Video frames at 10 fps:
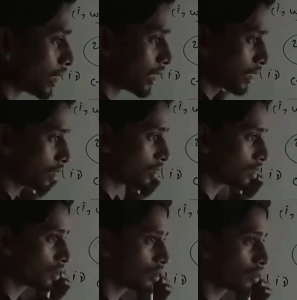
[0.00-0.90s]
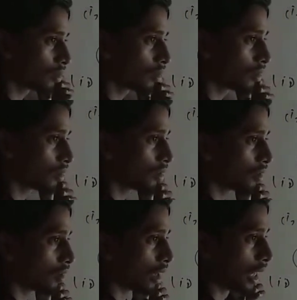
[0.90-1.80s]
करेंगे
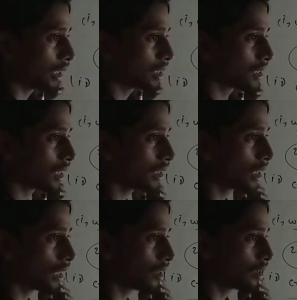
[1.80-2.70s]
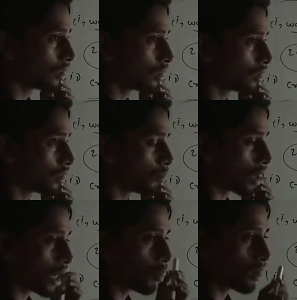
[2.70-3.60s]
हार्डनेस नहीं है
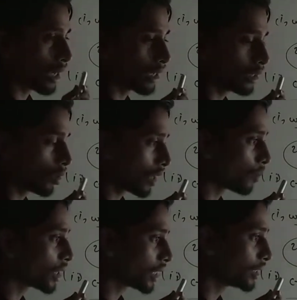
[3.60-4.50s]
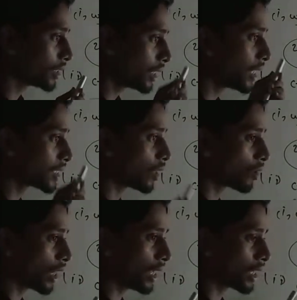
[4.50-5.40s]
पका उका नहीं होगा बढ़िया से इसीलिए नशा हो
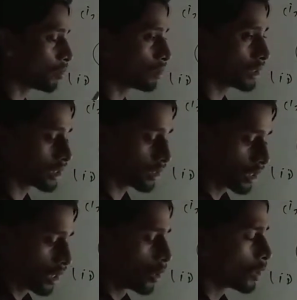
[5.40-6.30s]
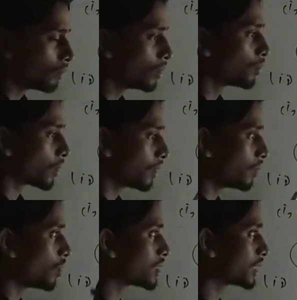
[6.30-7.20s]
रहा है कम्पोजिशन कोई भी
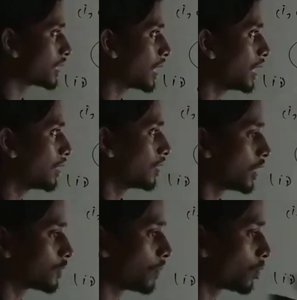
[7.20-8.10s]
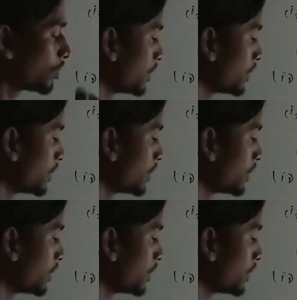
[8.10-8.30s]
प्रॉब्लम हो सकता है अधपक्को